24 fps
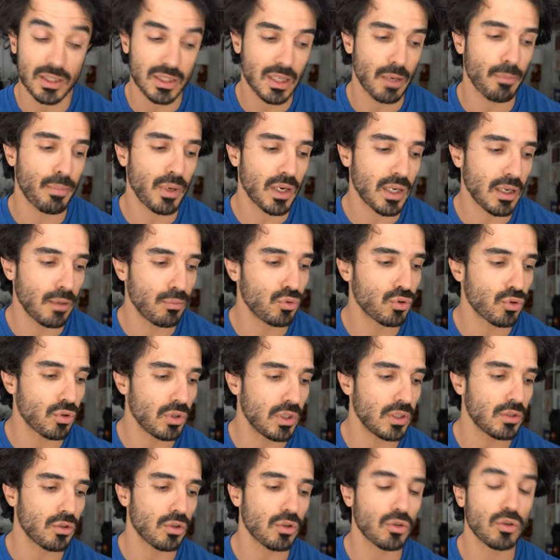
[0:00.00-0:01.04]
Ce qui n'est pas le cas puisque
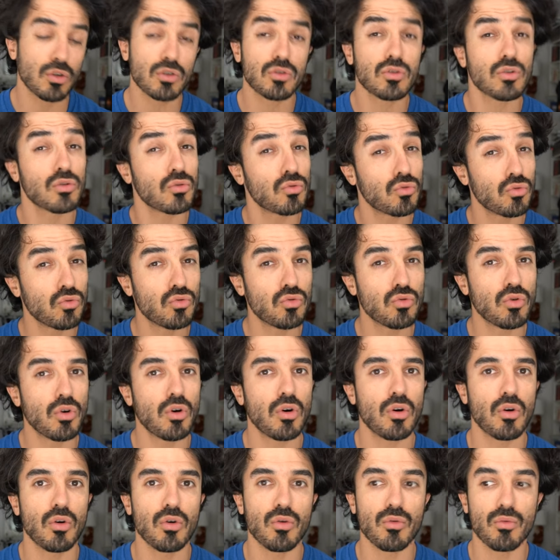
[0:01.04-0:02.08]
les Sun God sont
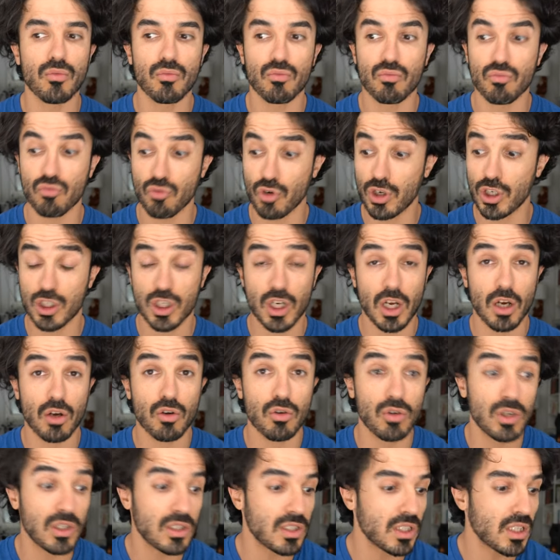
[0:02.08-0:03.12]
toujours euh, moins chers
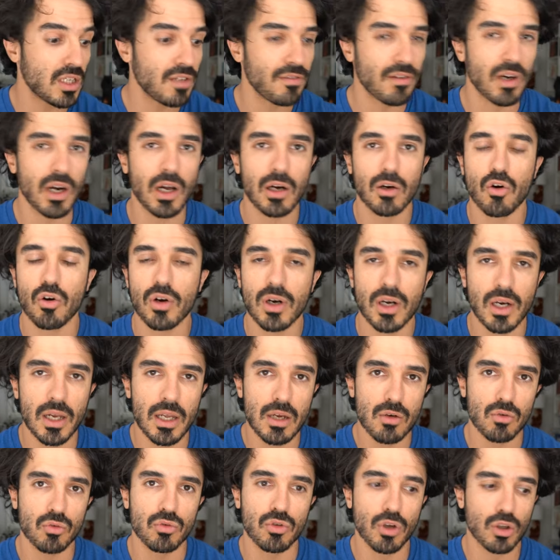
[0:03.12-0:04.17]
que les équivalents en
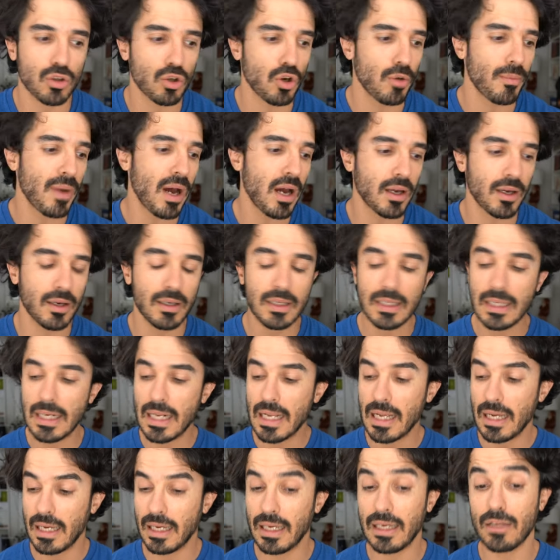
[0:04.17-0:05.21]
clé ou d'autres marques.
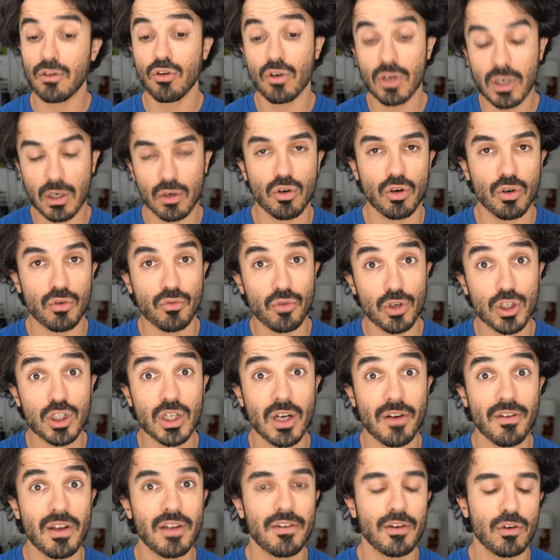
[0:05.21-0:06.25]
Et donc encore une fois, je
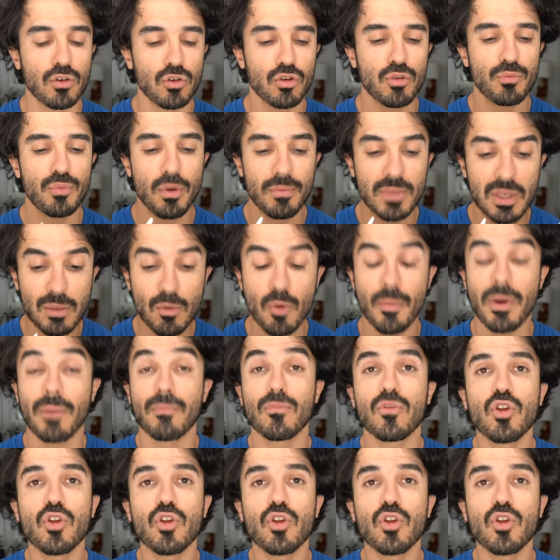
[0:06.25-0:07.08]
travaille avec eux depuis un petit moment.